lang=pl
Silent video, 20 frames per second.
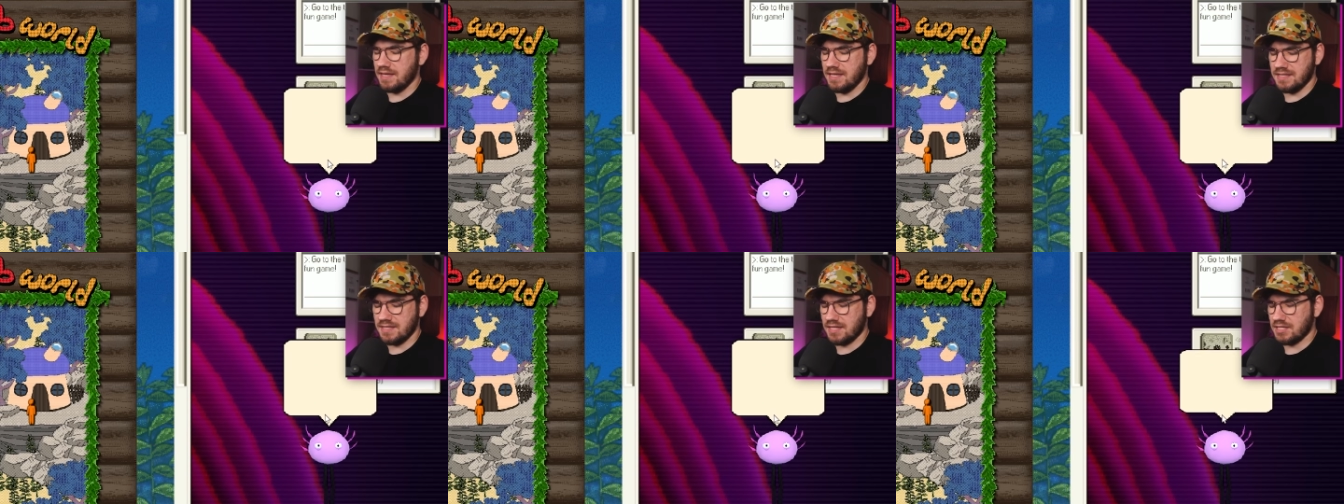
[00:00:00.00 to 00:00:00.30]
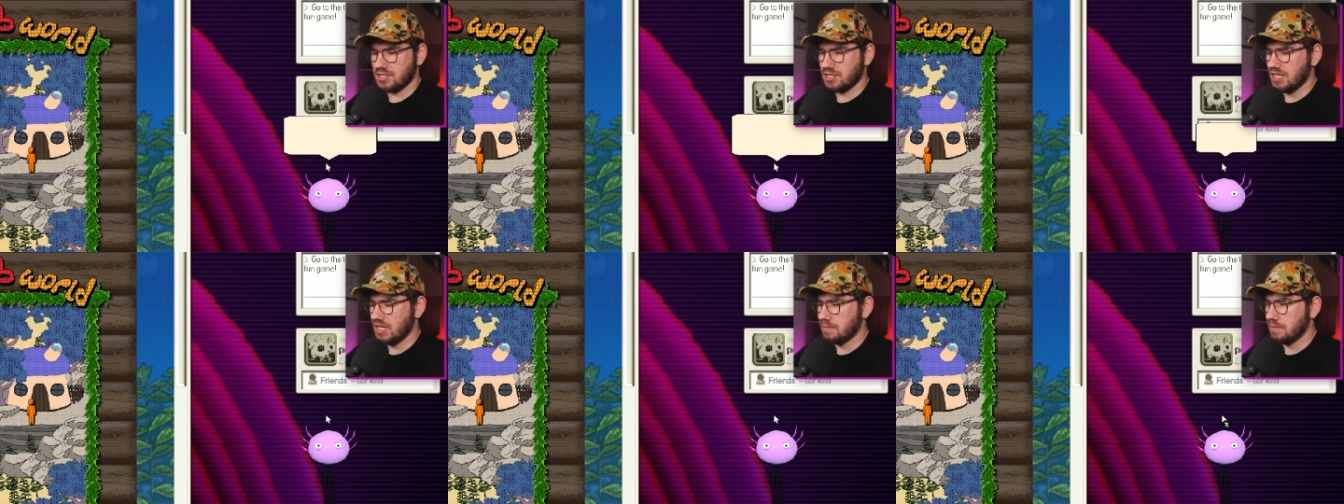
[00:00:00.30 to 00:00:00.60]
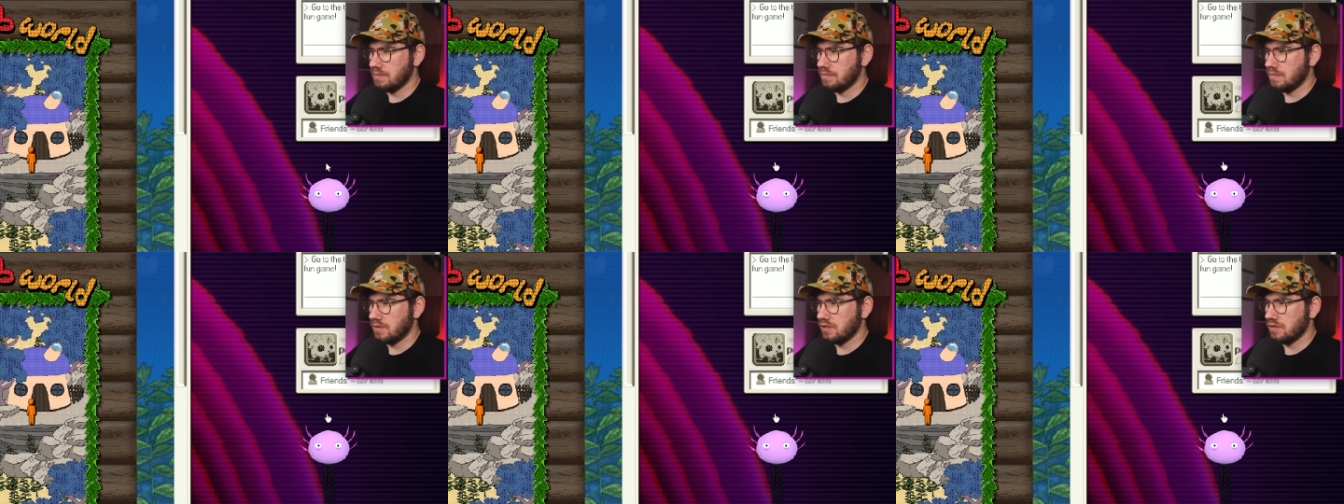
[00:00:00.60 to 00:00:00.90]
i
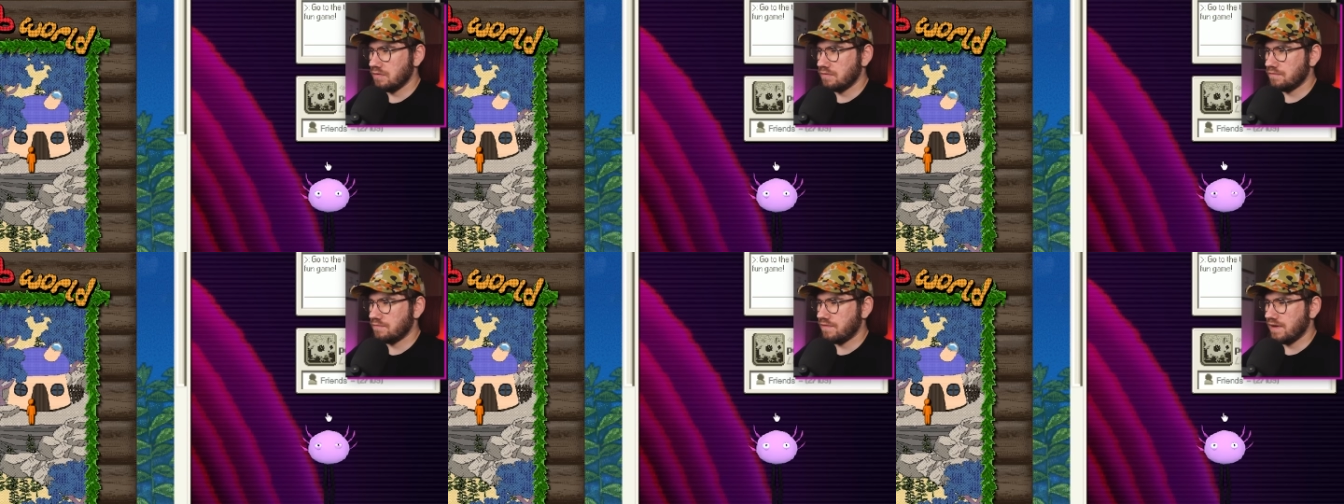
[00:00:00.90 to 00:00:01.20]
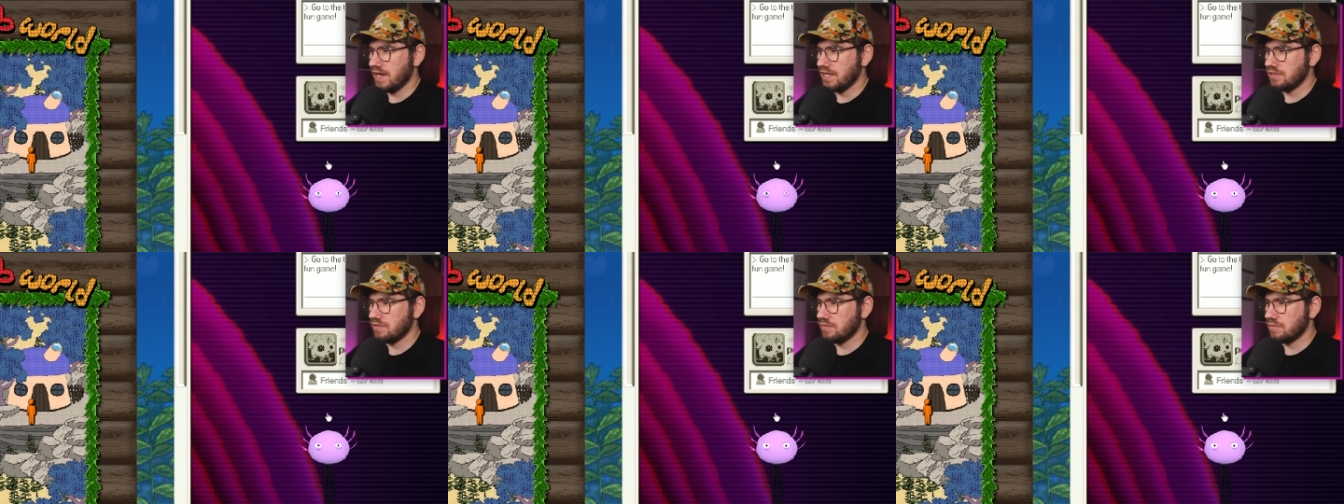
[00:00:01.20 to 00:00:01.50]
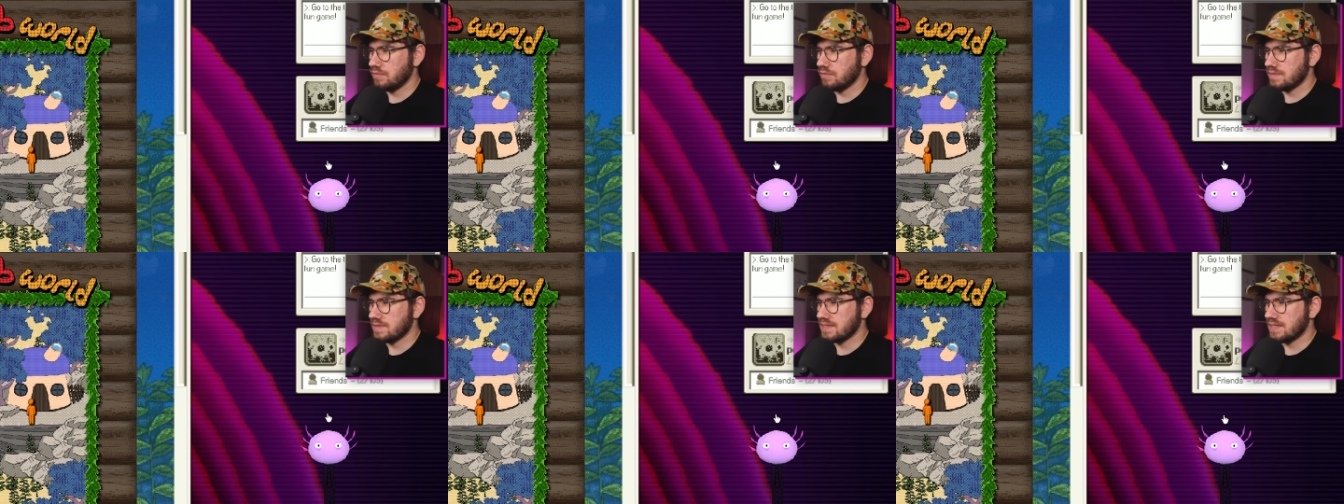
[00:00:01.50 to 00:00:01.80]
zaczniemy moją
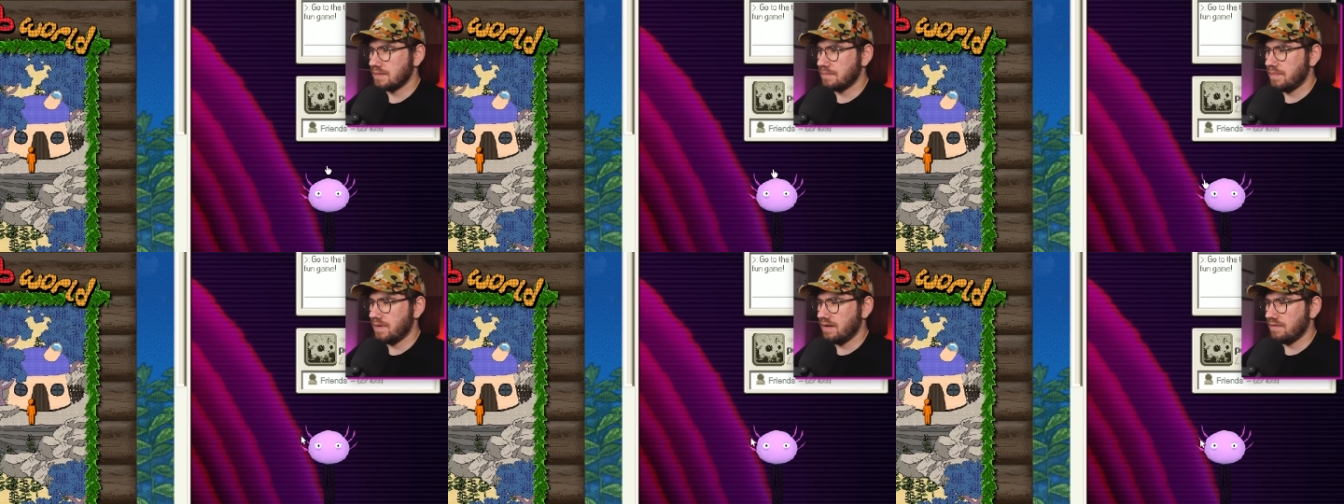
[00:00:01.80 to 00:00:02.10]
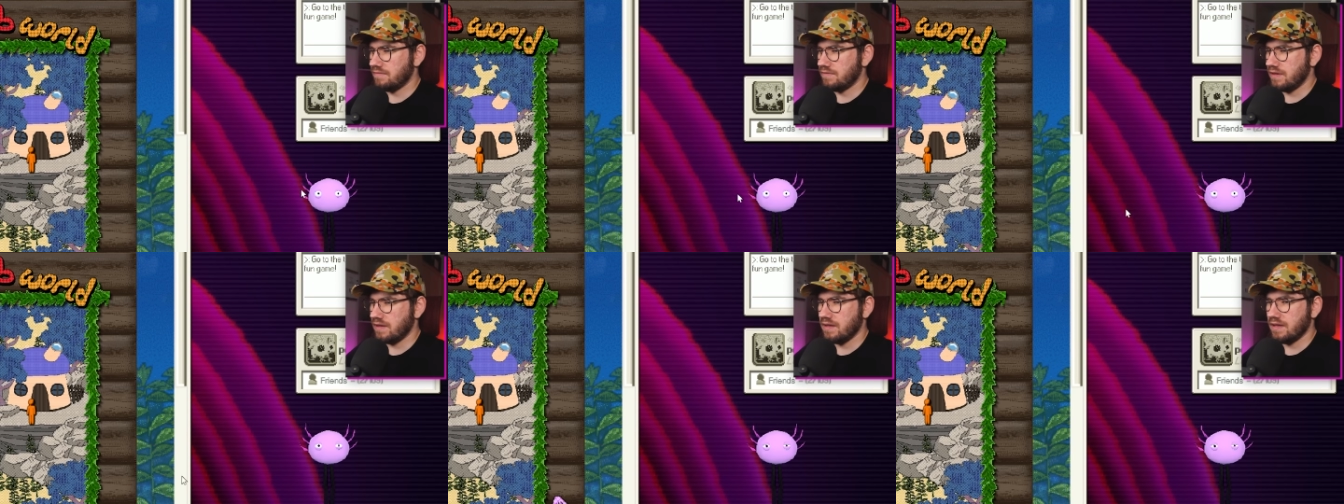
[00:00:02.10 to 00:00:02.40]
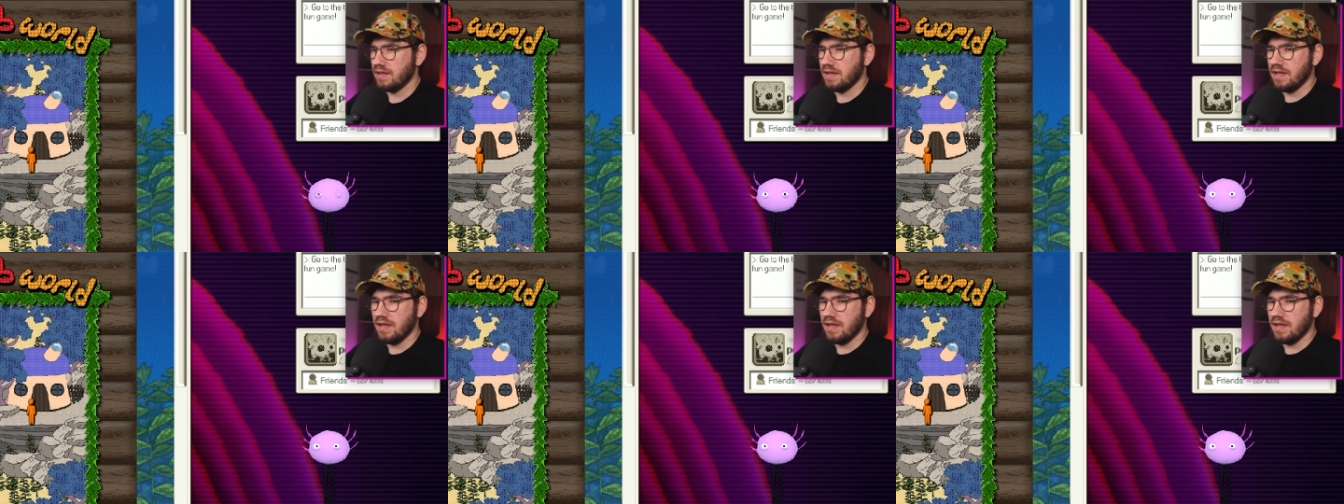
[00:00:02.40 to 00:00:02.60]
fajną zabawę.